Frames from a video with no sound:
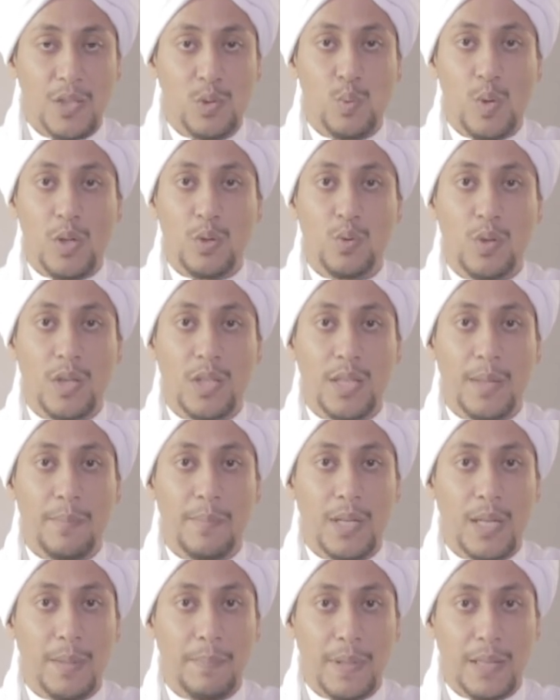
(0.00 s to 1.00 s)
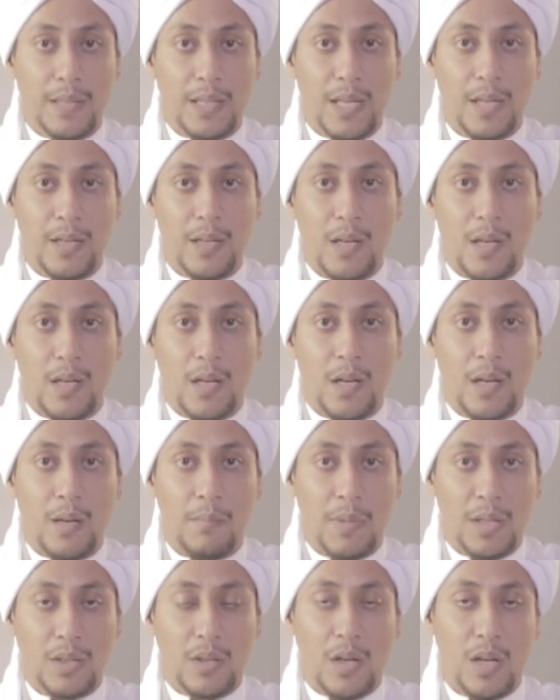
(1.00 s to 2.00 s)
Sewaktu kita mendapatkan uh,
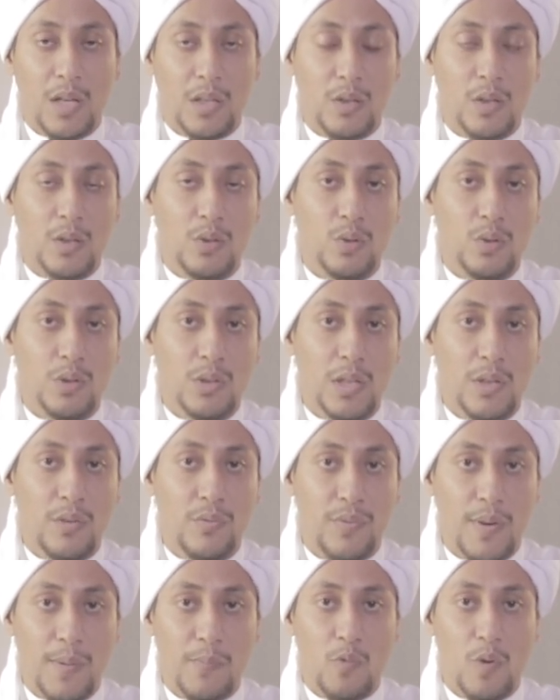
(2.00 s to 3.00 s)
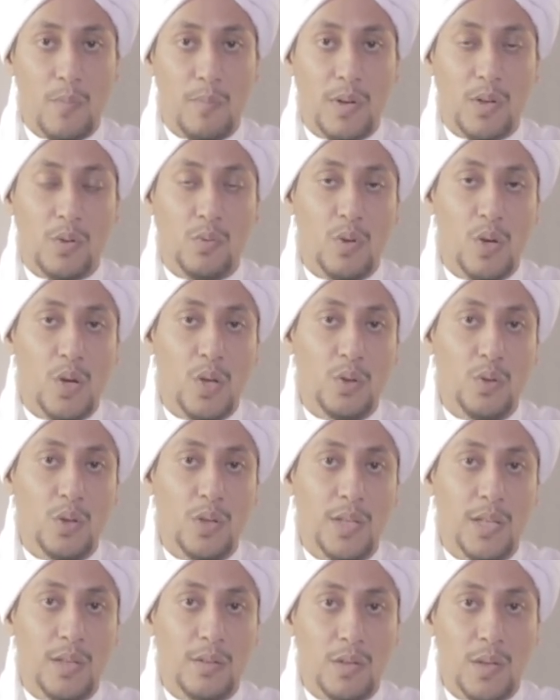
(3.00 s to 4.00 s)
matharatun lil fam wa
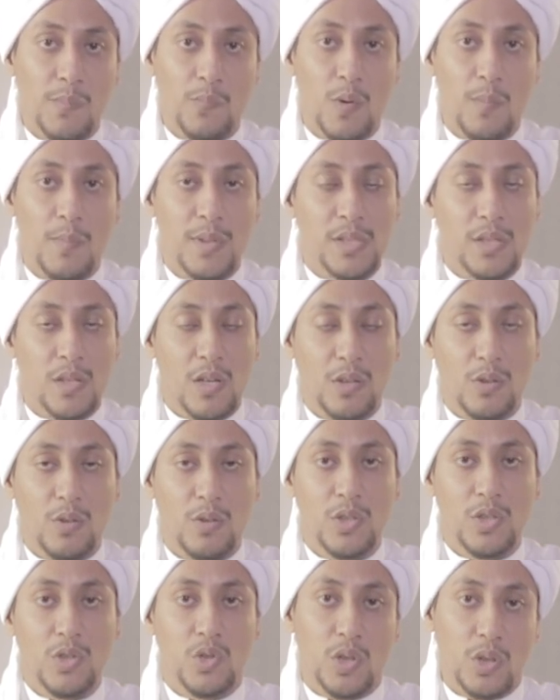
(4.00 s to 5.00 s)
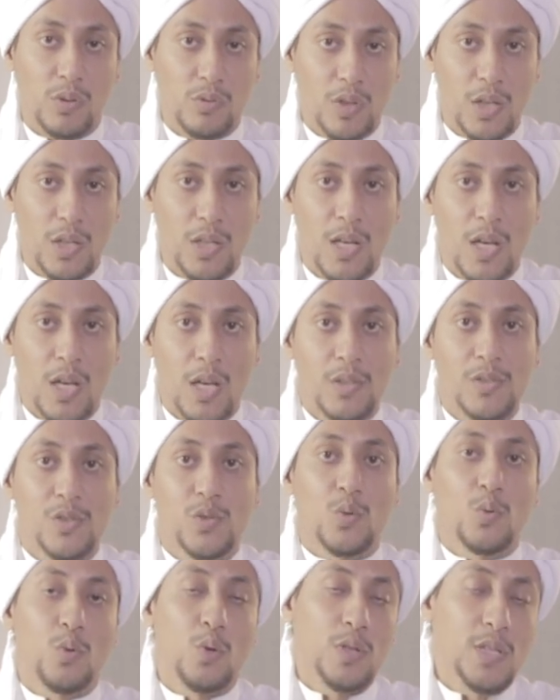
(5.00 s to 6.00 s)
mardatun lil rab wa lil syaitan.
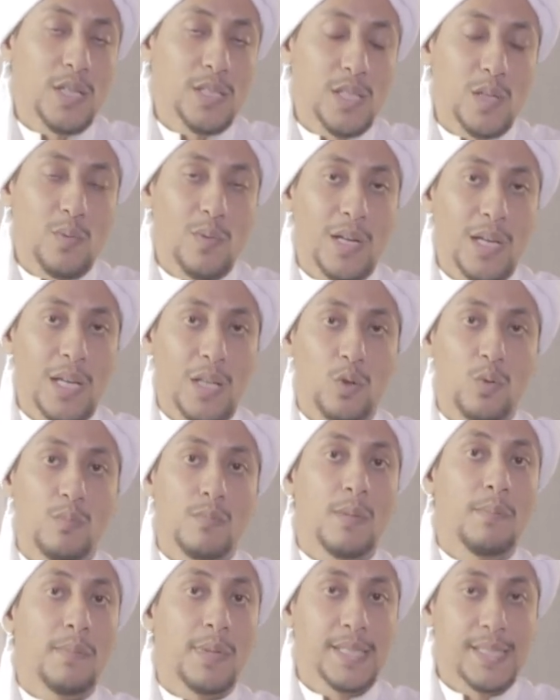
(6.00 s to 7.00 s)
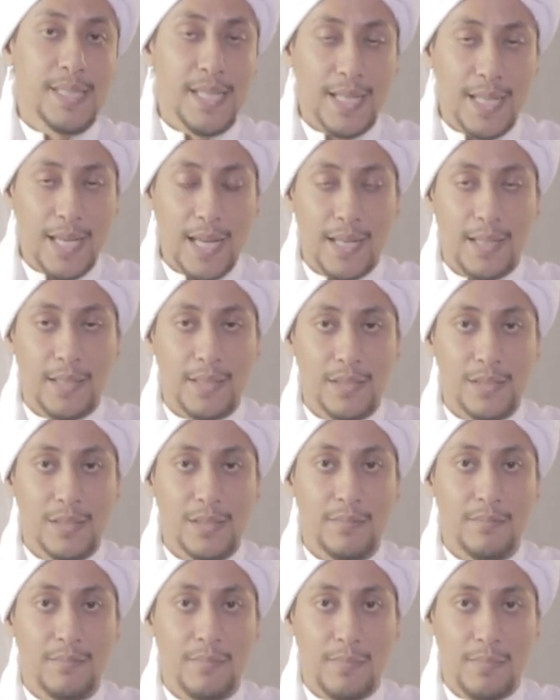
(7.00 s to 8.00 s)
Sesungguhnya siwak itu membersihkan
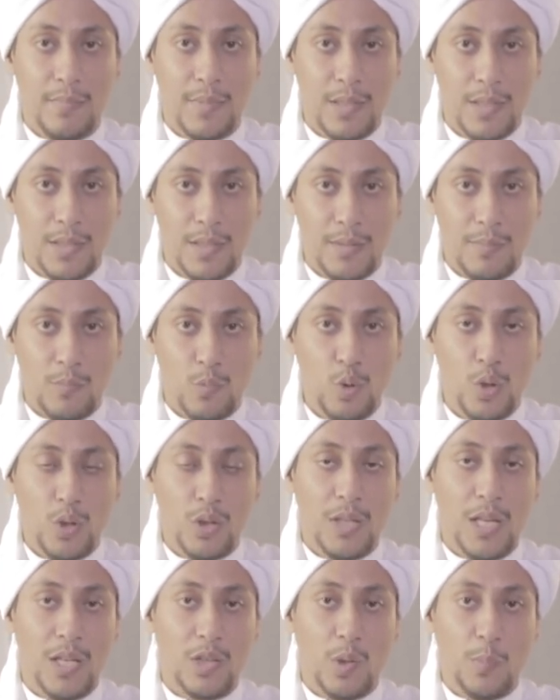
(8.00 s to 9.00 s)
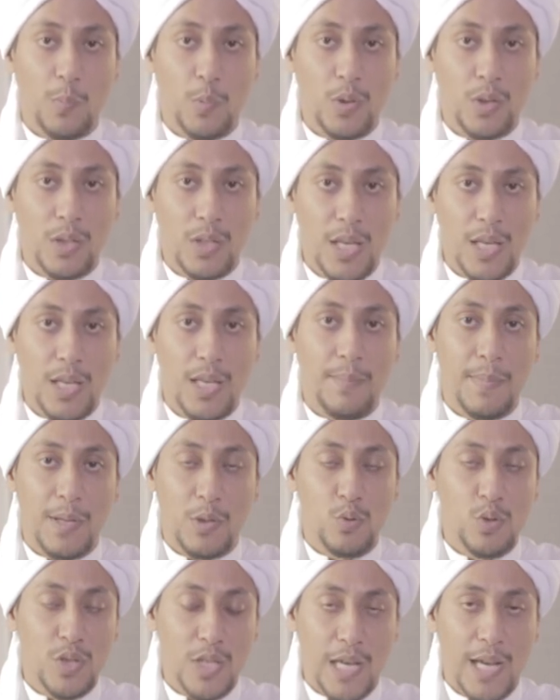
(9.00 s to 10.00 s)
uh, mulut ataupun gigi
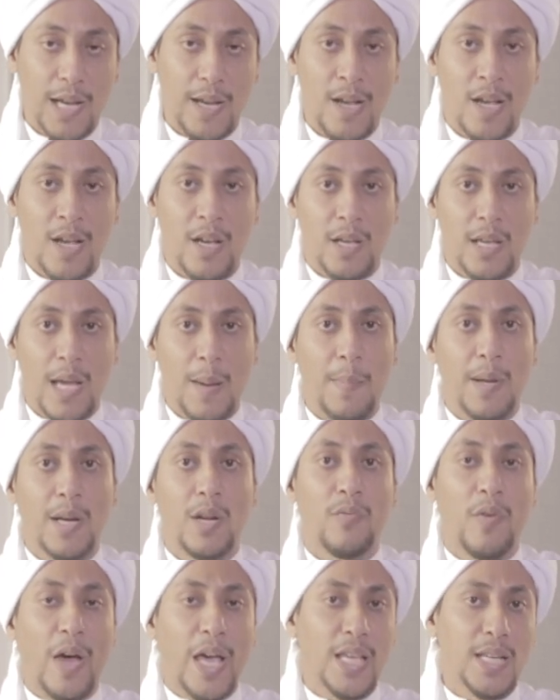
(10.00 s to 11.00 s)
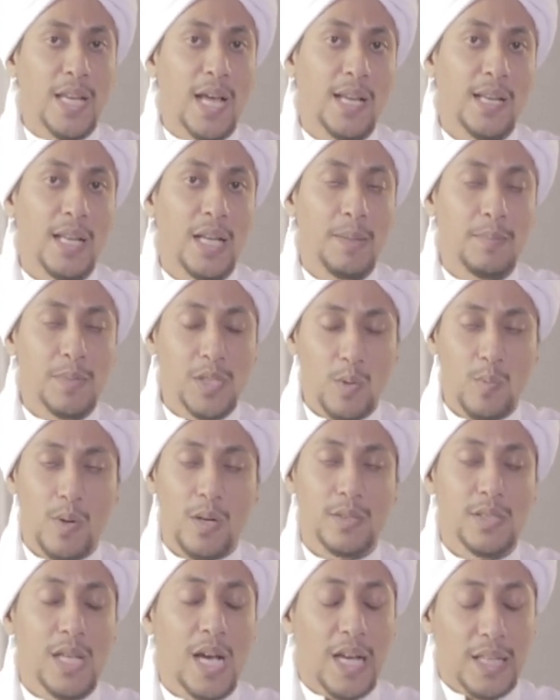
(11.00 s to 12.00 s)
manusia. Yang mana faidah dalam
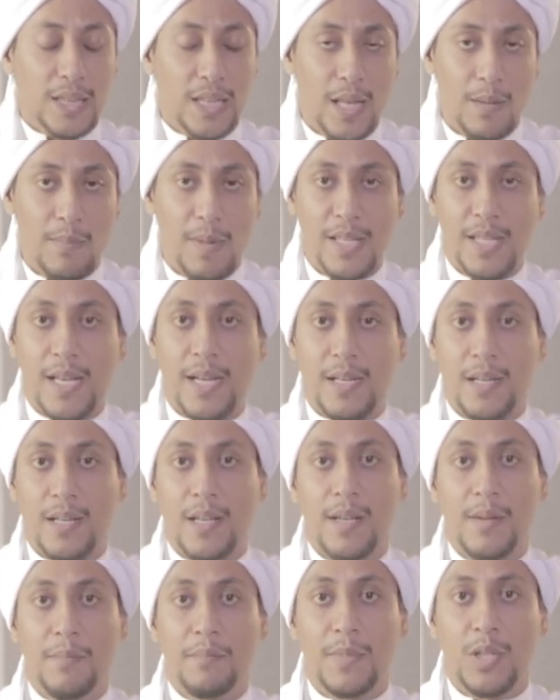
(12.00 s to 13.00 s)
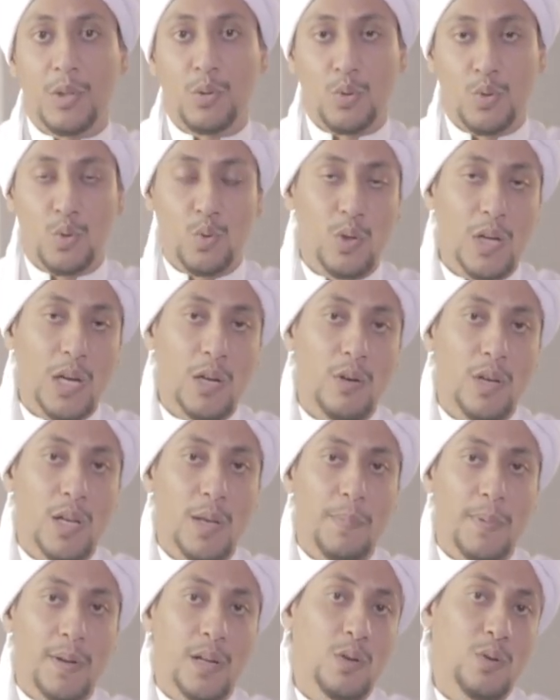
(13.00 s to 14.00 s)
siwak sangatlah banyak ditunjukkan
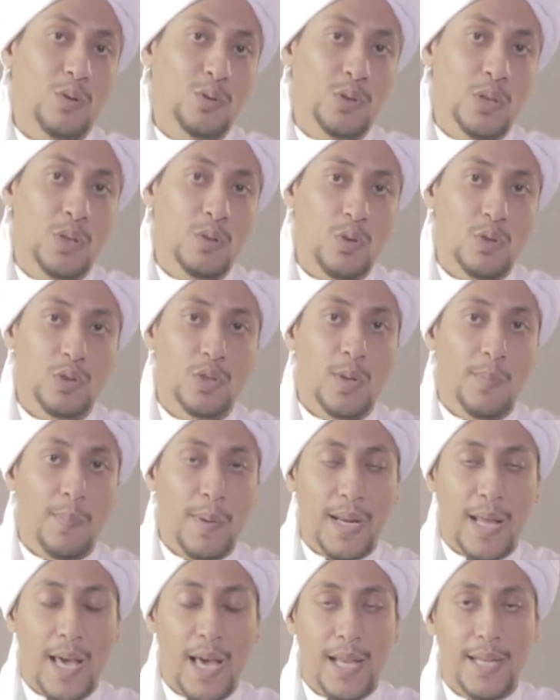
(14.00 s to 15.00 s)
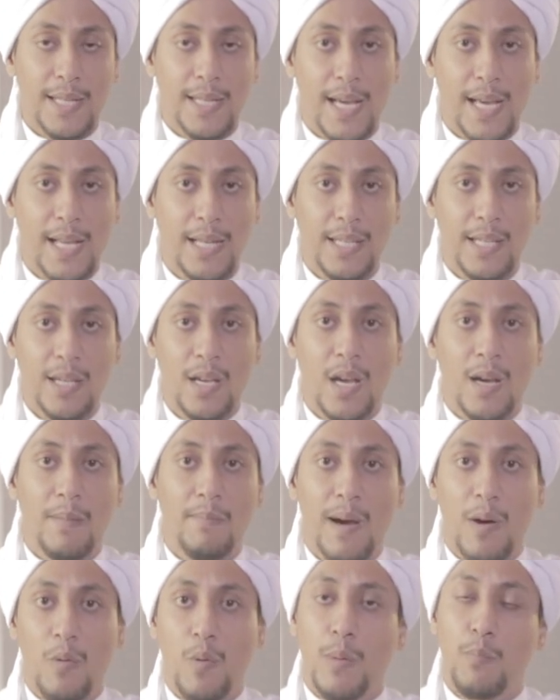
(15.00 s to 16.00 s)
oleh para dokter-dokter, para ahli-ahli
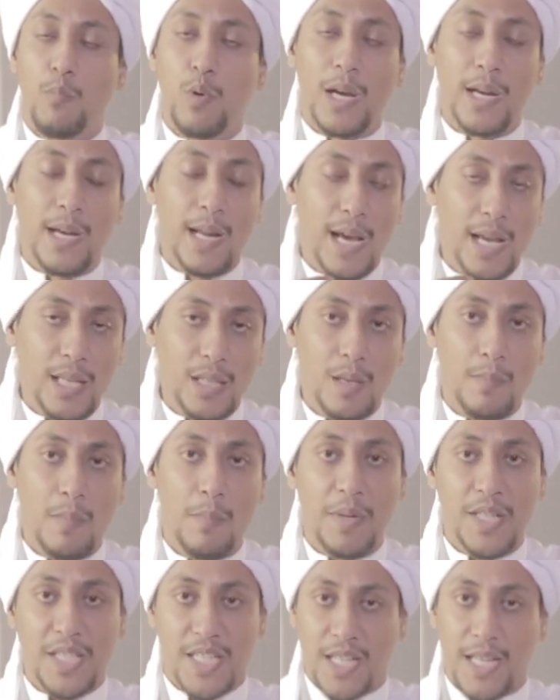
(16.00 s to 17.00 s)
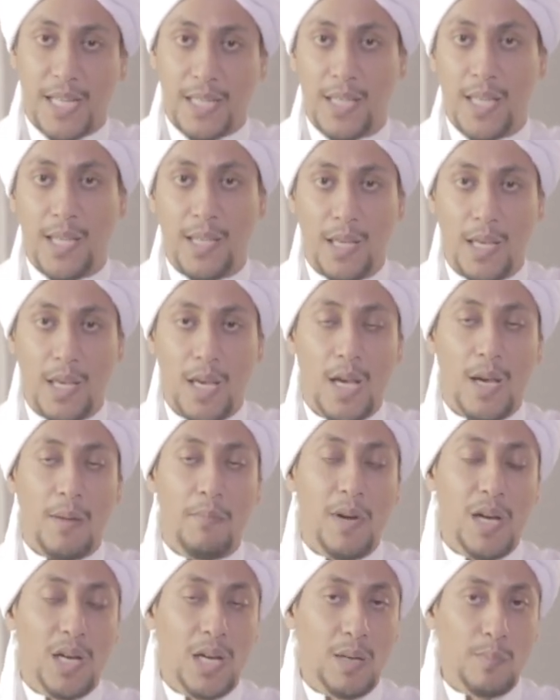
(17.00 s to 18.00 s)
bahwa bukan hanya membersihkan gigi,
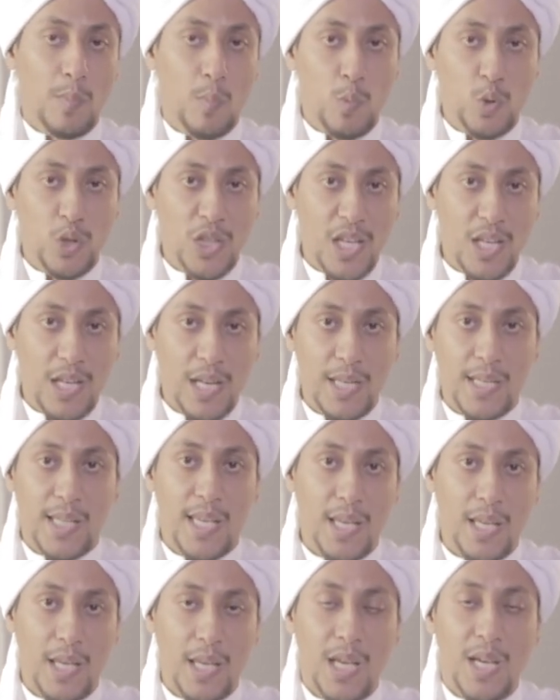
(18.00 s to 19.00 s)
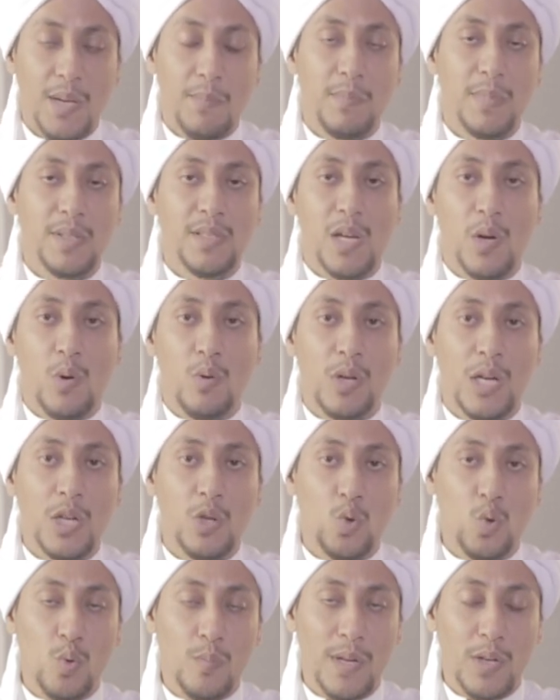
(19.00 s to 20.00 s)
bahkan memutihkan gigi,
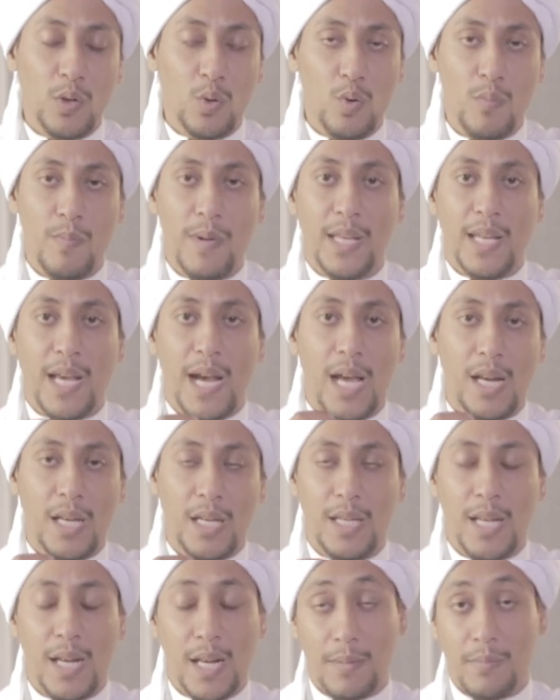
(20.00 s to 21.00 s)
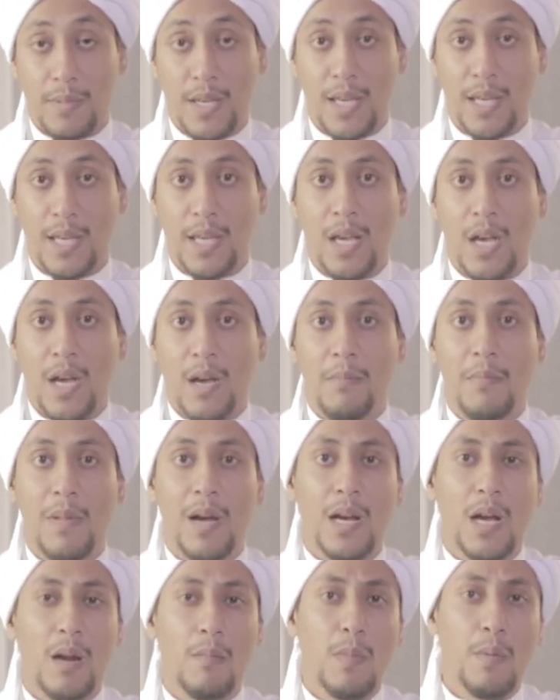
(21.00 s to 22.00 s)
menjauhkan kuman-kuman yang ada di dalam gigi,
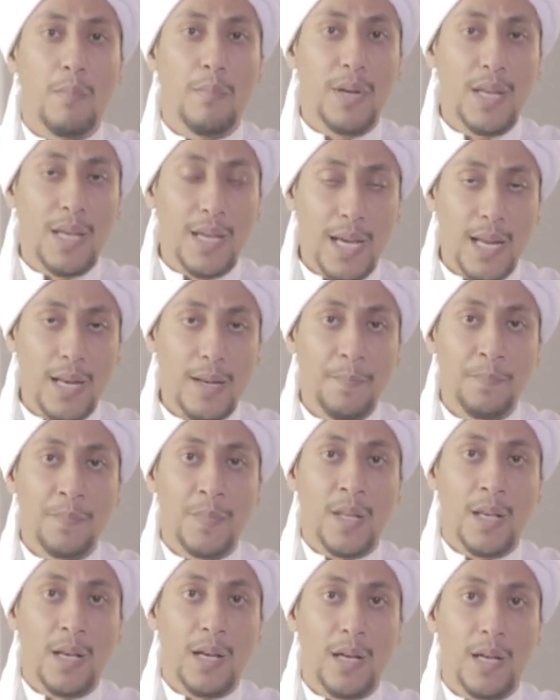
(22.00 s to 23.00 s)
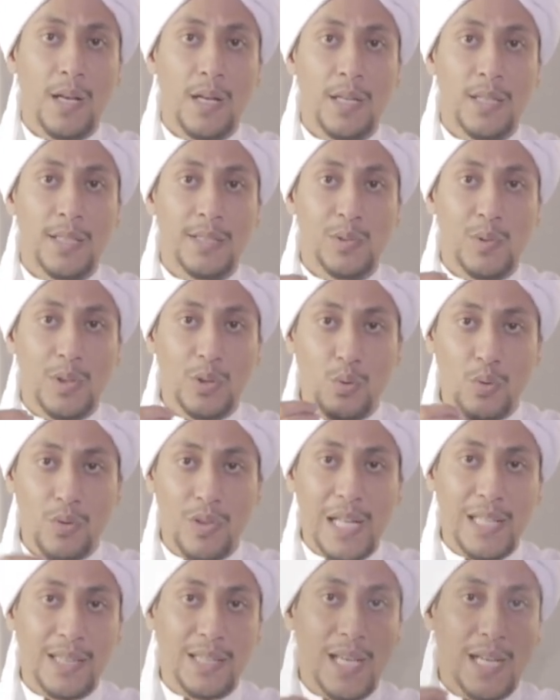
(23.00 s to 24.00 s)
bahkan memberikan Eh, suatu
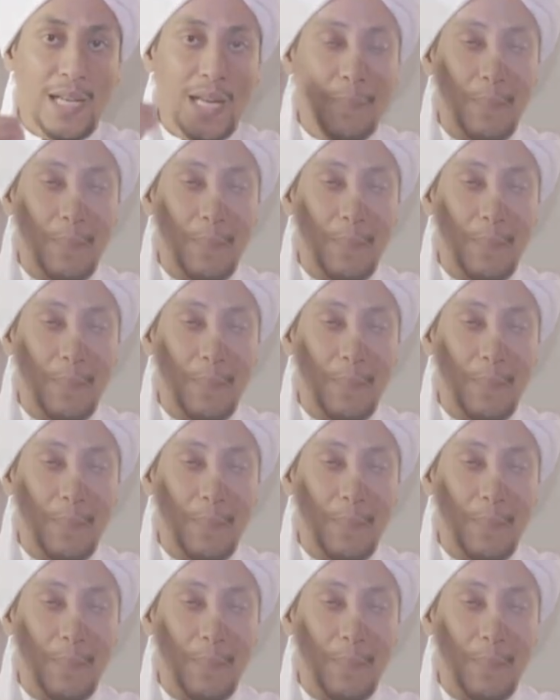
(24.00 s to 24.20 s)
zat yang